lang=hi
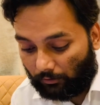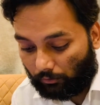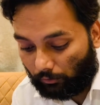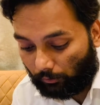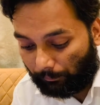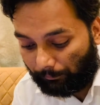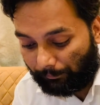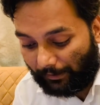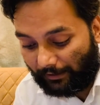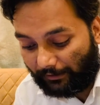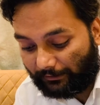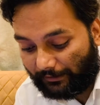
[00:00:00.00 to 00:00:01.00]
तो
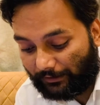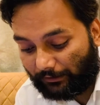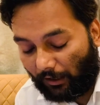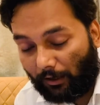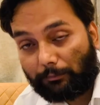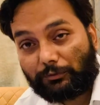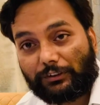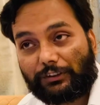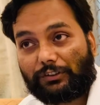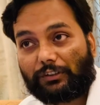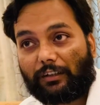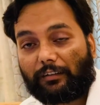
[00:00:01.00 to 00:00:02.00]
पहले जैसे नाम
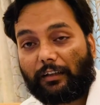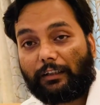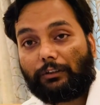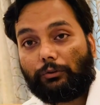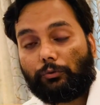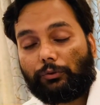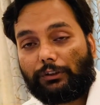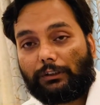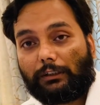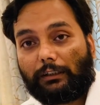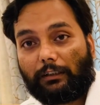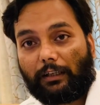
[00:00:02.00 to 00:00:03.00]
सजेस्ट करता है कि
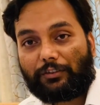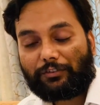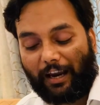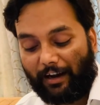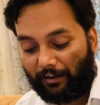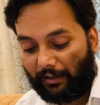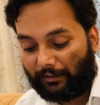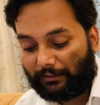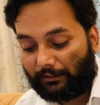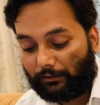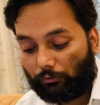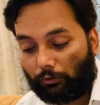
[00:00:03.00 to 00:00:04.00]
यूसीसी स्टैंड है
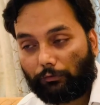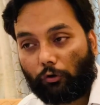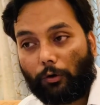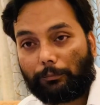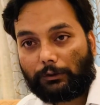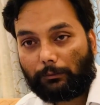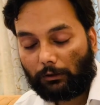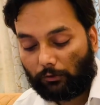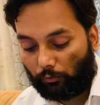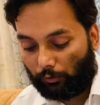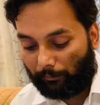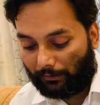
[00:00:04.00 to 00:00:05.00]
कि यूनिफॉर्म सिविल
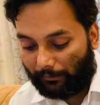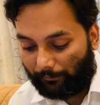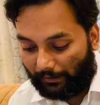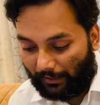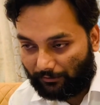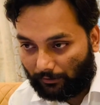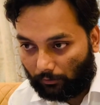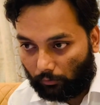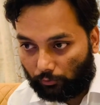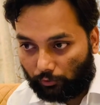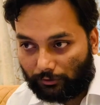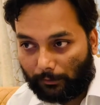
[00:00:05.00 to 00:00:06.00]
कोड मतलब एक ऐसा
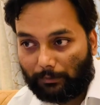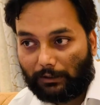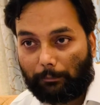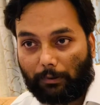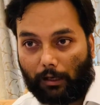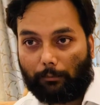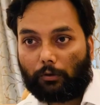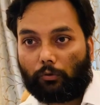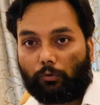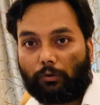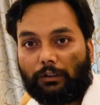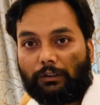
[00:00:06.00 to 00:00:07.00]
कोड जो सबके लिए बराबर
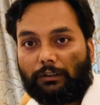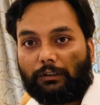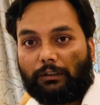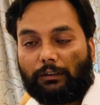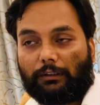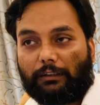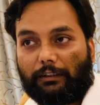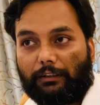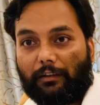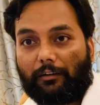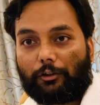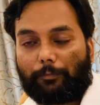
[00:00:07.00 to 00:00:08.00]
हो
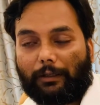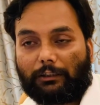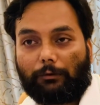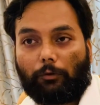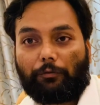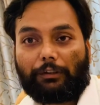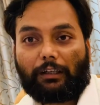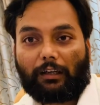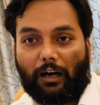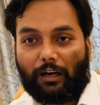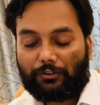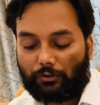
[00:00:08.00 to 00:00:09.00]
इरेस्पेक्टिव ऑफ की
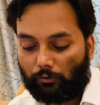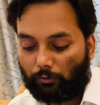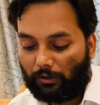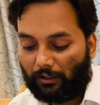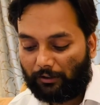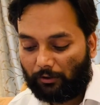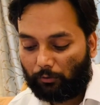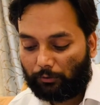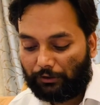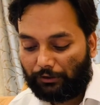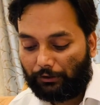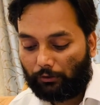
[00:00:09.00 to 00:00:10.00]
कास्ट हो कलर हो
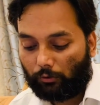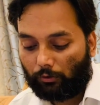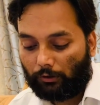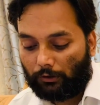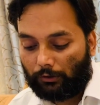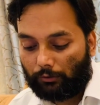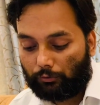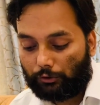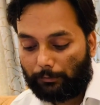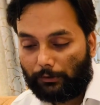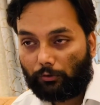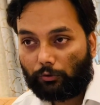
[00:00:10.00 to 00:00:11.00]
क्रीड हो कुछ
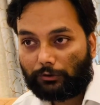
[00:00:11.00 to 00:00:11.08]
भी हो